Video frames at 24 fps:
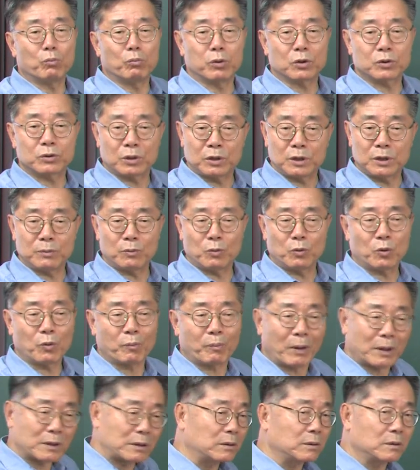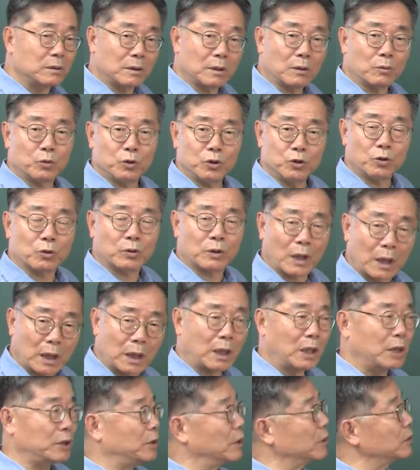뭐 선진문물을 받아들이고 우리도
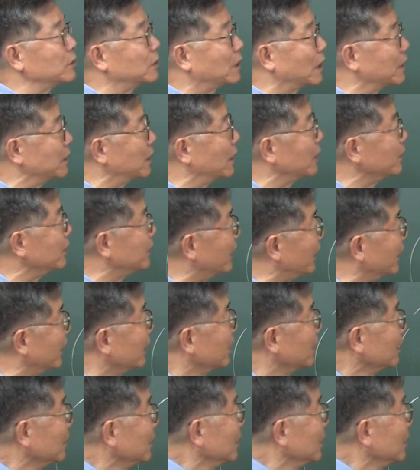따라가야 되는 건 당연한데